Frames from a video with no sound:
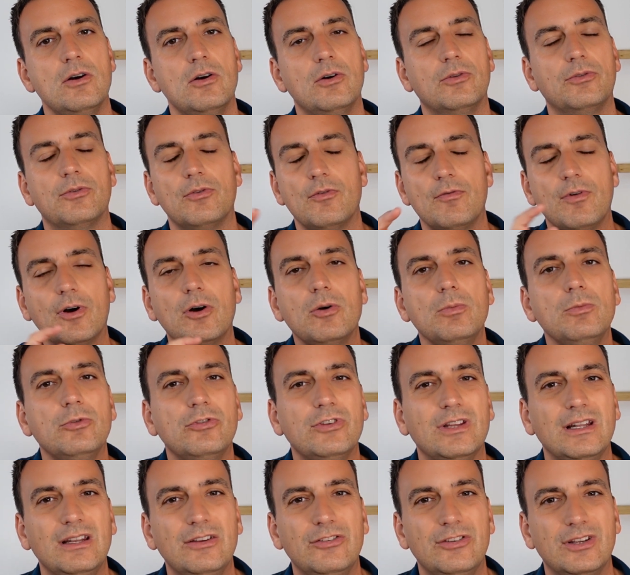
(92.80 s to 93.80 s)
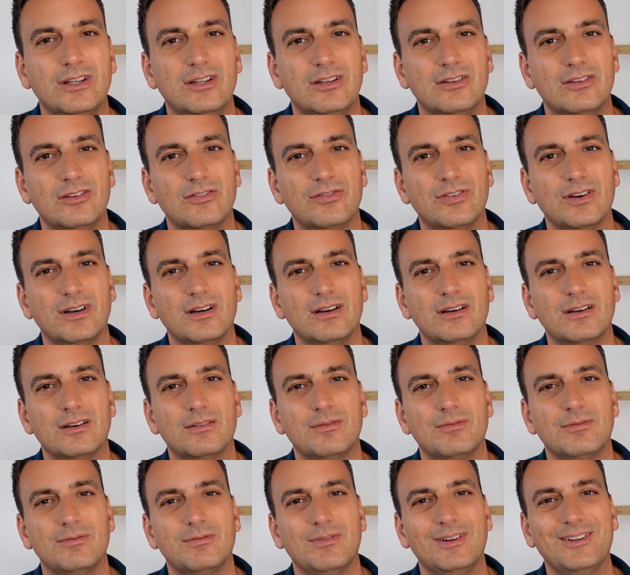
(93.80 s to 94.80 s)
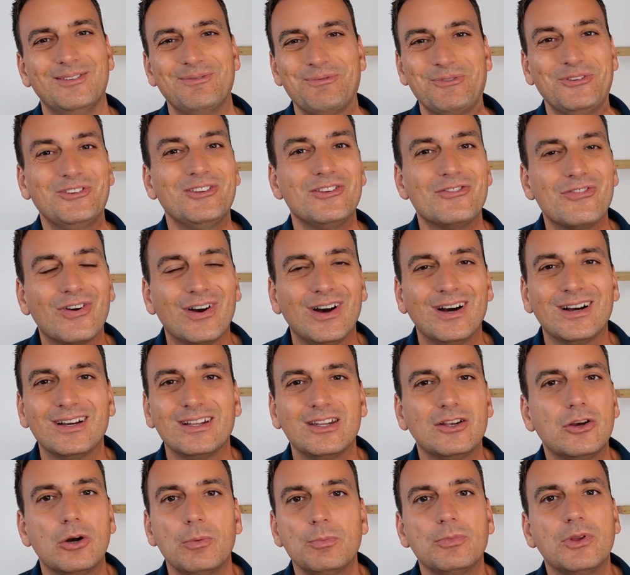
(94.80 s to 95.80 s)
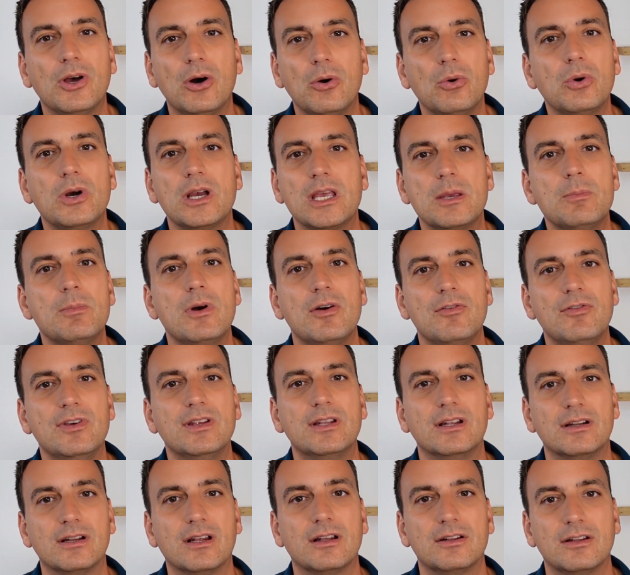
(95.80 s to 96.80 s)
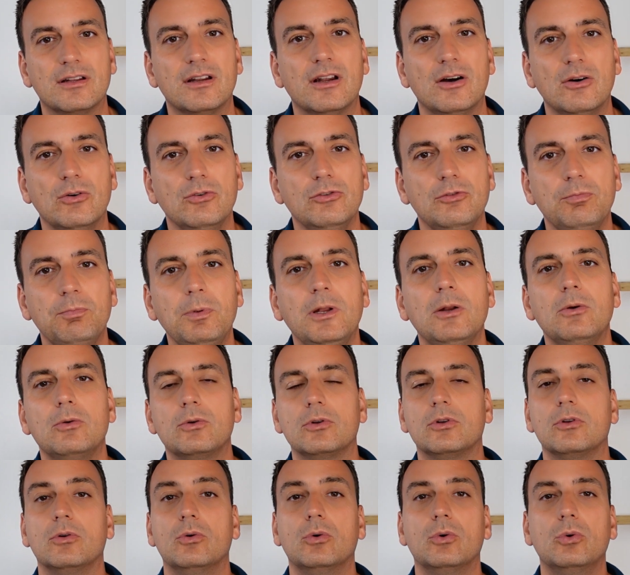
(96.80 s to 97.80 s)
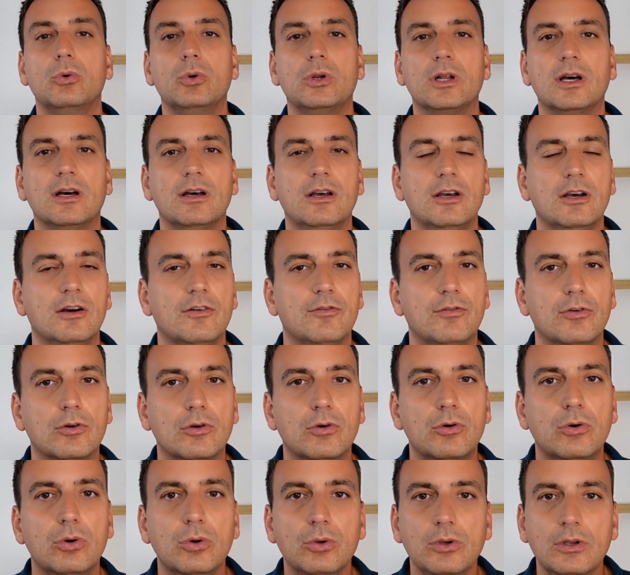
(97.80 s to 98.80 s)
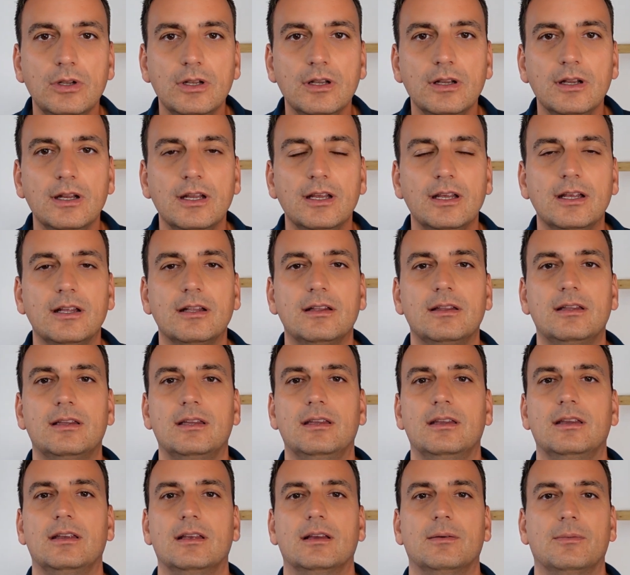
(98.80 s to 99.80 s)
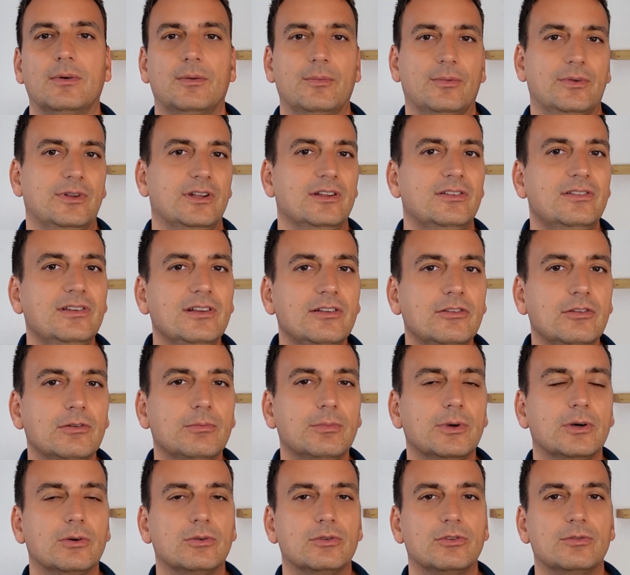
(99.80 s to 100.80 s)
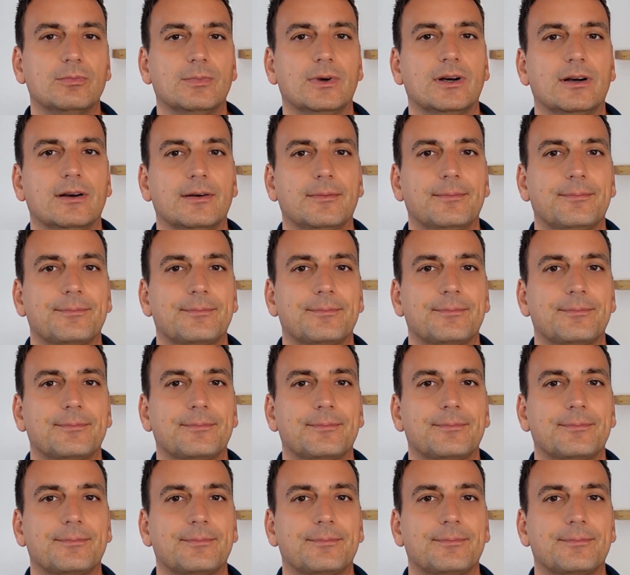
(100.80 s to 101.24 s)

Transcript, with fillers: Und warum stelle ich dir diese Frage? Weil das ist eine Frage, die kommt auch immer wieder nach den Ausbildungen oder von Kunden, die eine Sitzung bei uns machen.